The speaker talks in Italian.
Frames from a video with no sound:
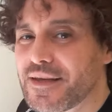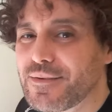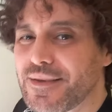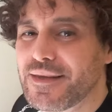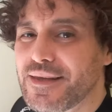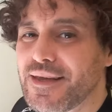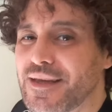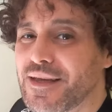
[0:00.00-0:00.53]

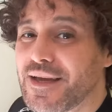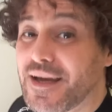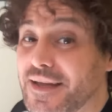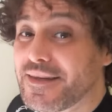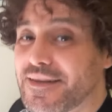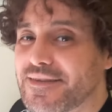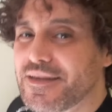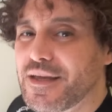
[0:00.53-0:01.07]
Quindi, ad
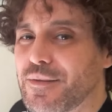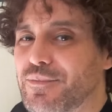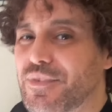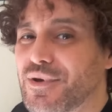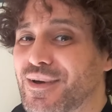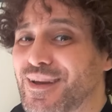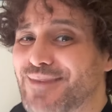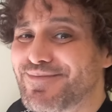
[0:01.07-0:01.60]

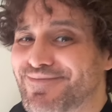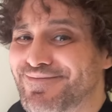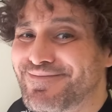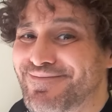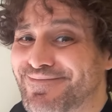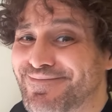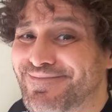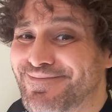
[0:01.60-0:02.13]
esempio,
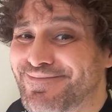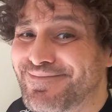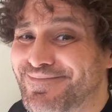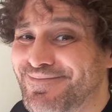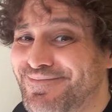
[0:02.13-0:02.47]
mm".